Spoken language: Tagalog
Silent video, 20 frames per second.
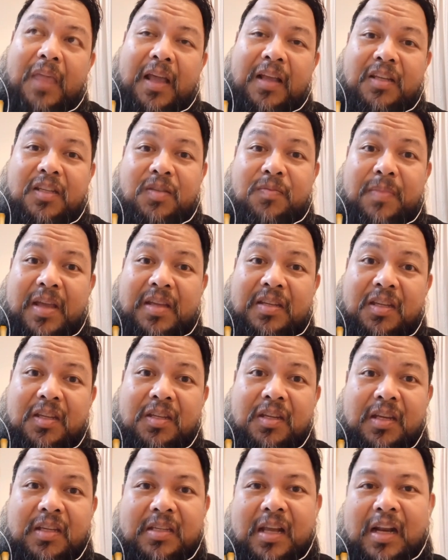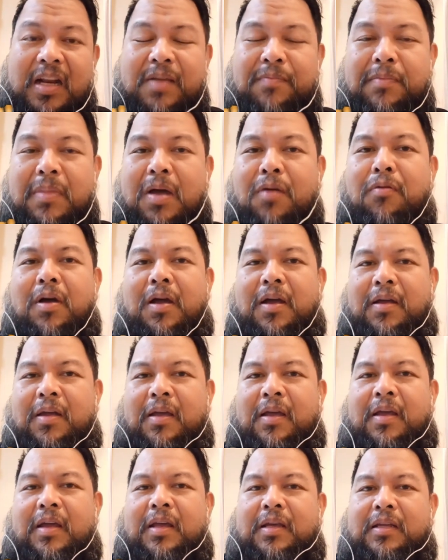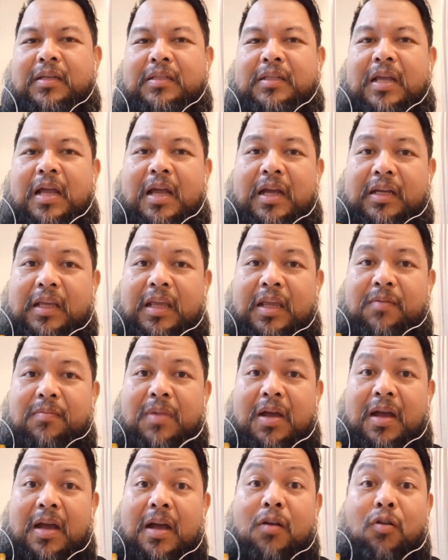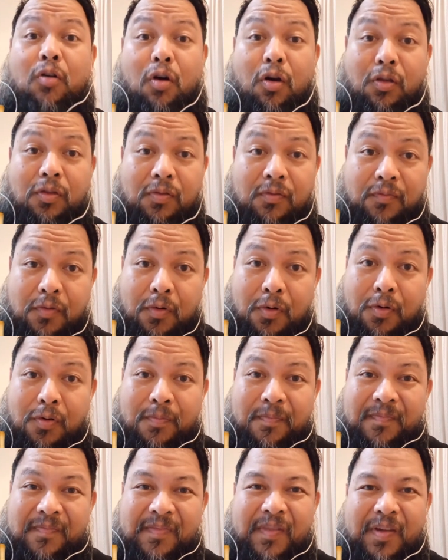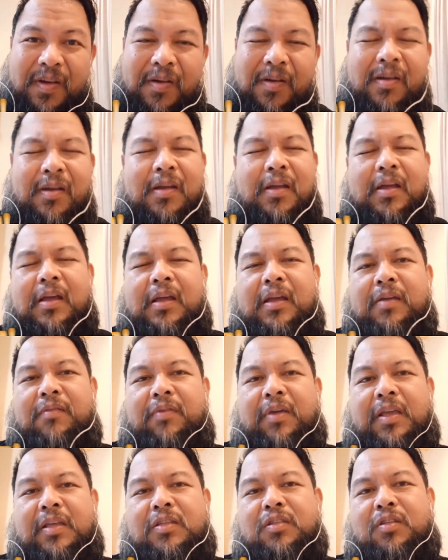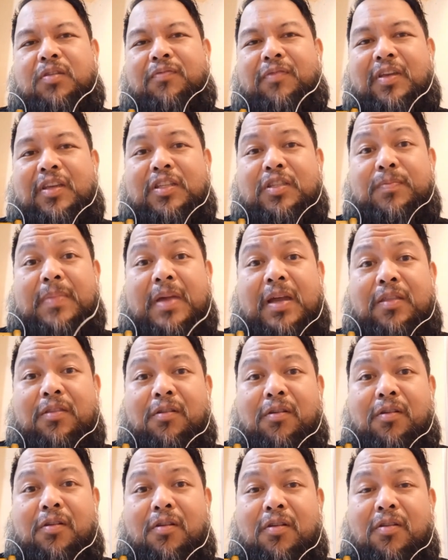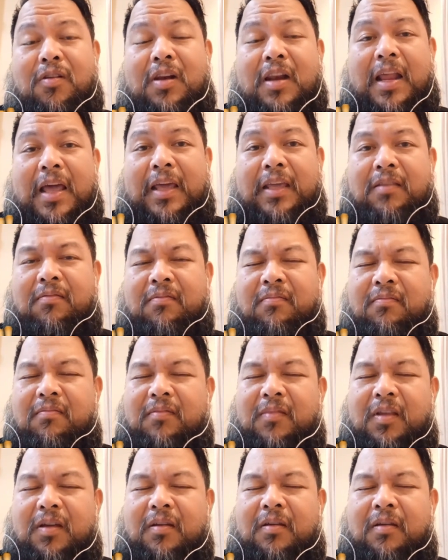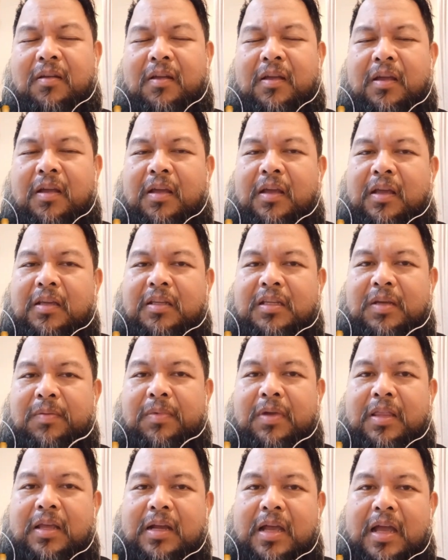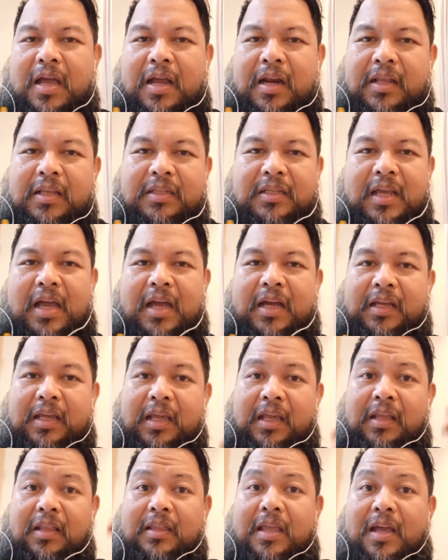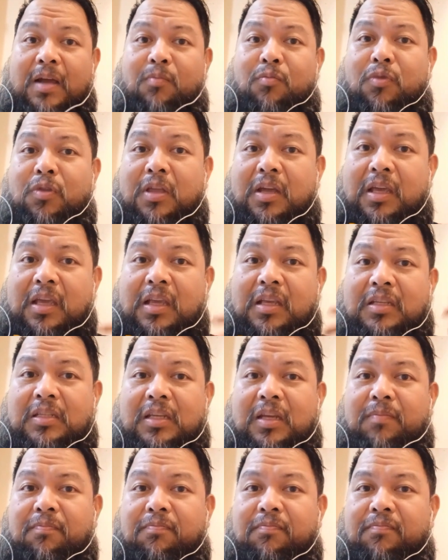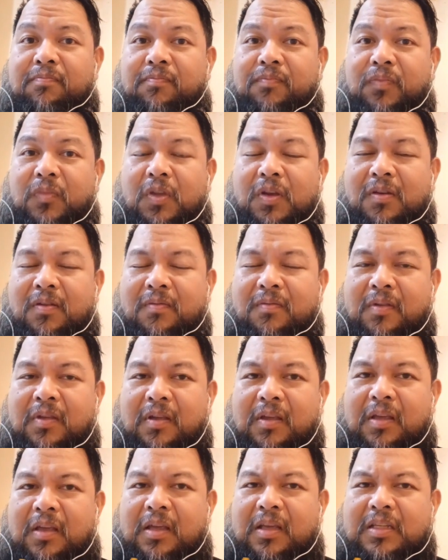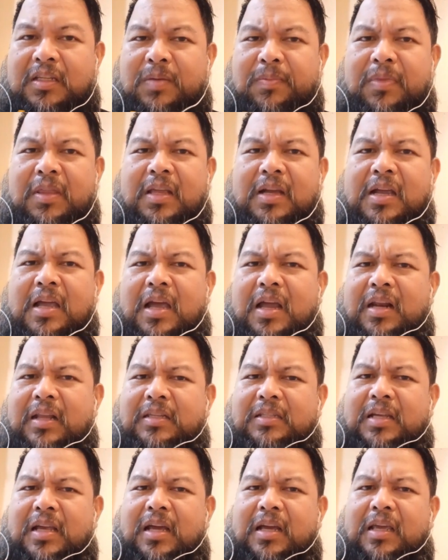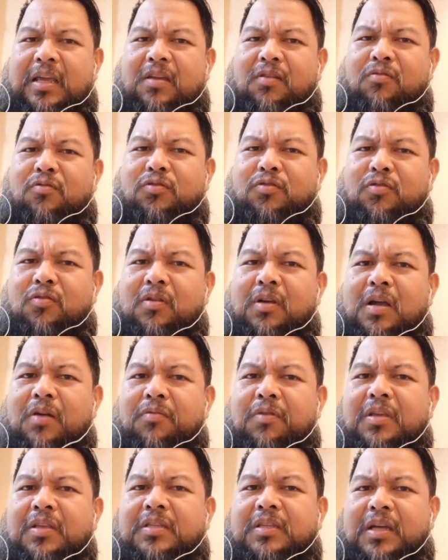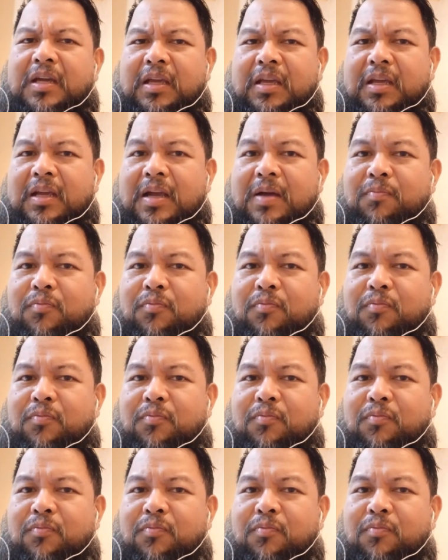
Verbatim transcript: text messages halimbawa sa aking mga convo no face to face man or online no siya ba naghahari sa aking takbo ng isip no siya ba naghahari sa aking gustong gawin sa aking